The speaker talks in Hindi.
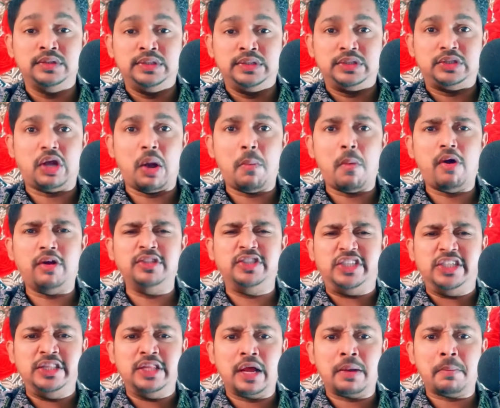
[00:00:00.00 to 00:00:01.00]
कमॉन
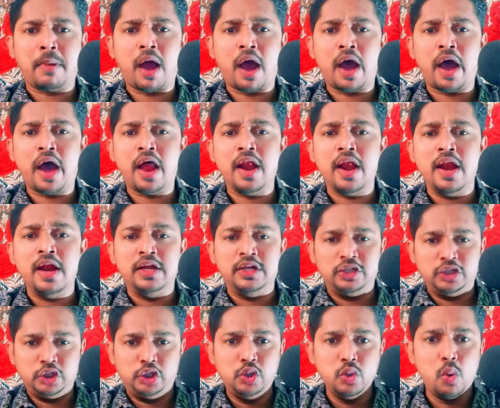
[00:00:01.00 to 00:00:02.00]
जिंदर महाल
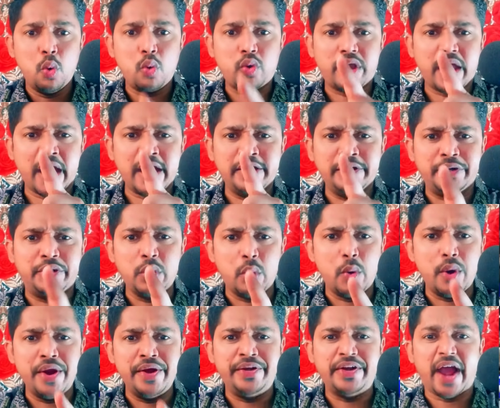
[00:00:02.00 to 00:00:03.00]
यू कैन
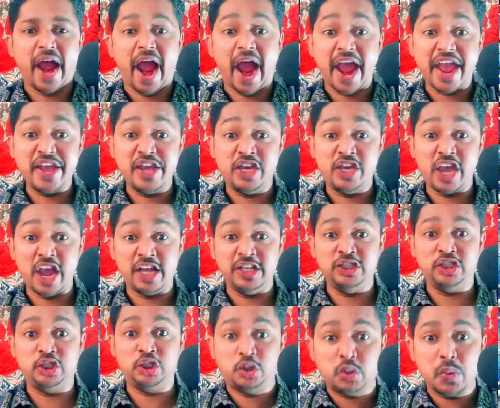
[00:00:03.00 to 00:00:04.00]
डू इट आई कैन
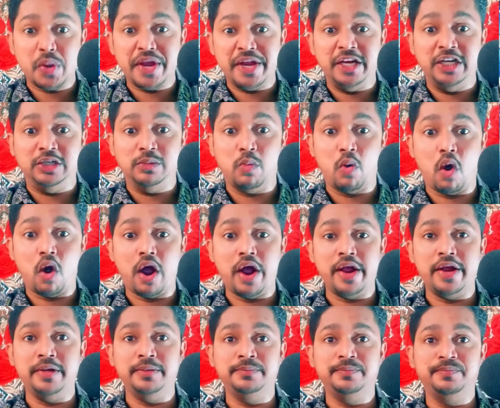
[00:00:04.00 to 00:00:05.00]
स्वीट
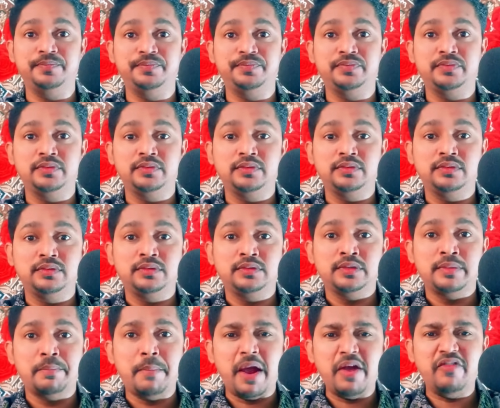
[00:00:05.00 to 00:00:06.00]
बॉय
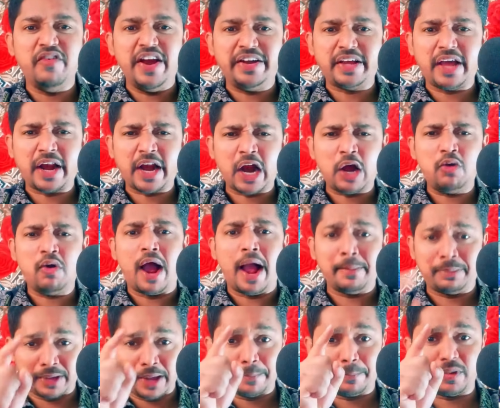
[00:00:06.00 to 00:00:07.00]
मैं वेट कर रहा हूँ
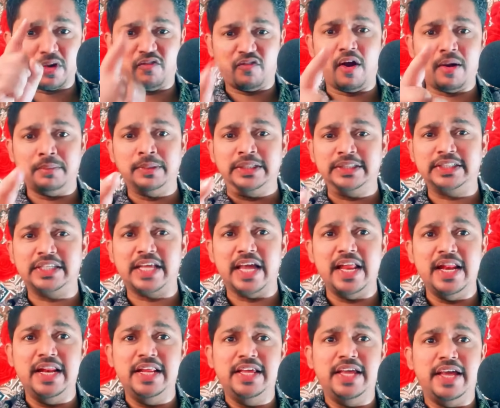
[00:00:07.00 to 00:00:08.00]
आपके परफॉर्मेंस के
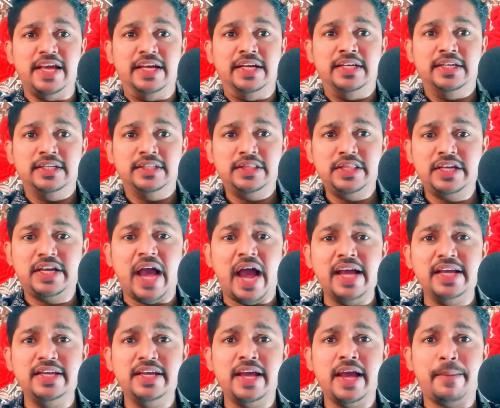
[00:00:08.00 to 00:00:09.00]
लिए
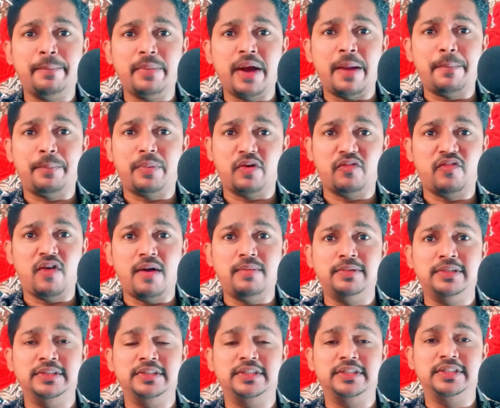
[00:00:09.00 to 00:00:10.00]
दिखाइए अपना
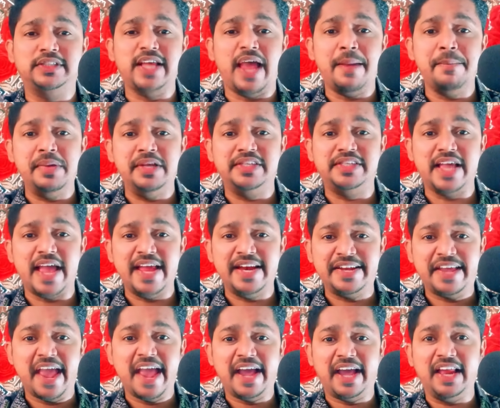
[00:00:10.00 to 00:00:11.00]
परफॉर्मेंस सैमी जैन
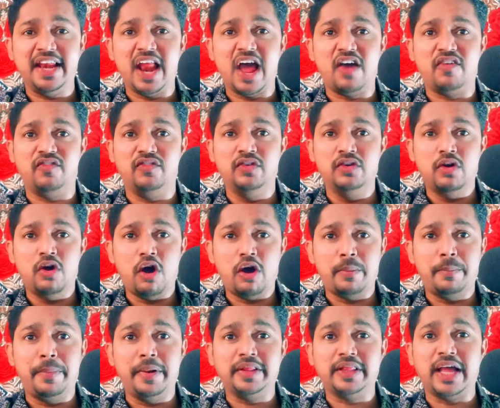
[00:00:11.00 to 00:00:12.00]
के खिलाफ और
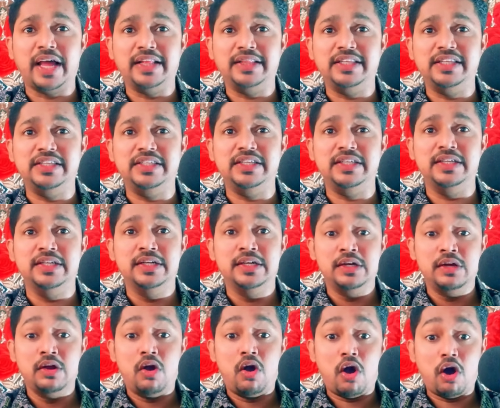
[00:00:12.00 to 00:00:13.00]
बता दीजिए
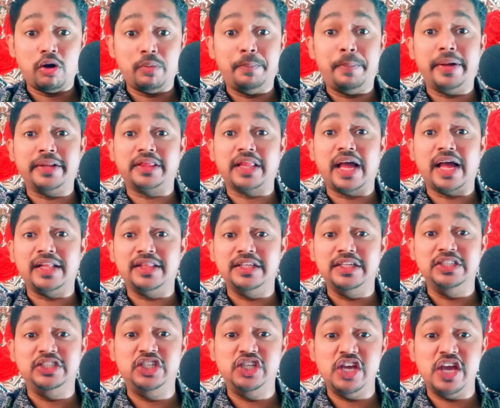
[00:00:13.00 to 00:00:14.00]
और बता
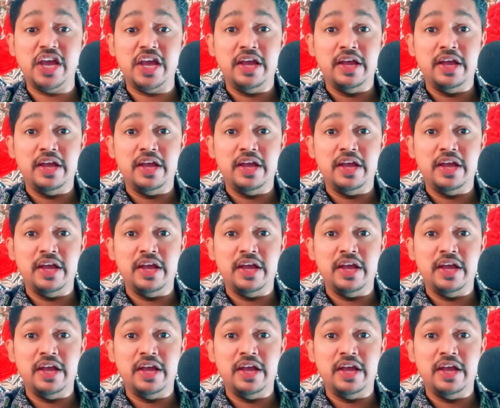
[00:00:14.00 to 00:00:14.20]
दीजिए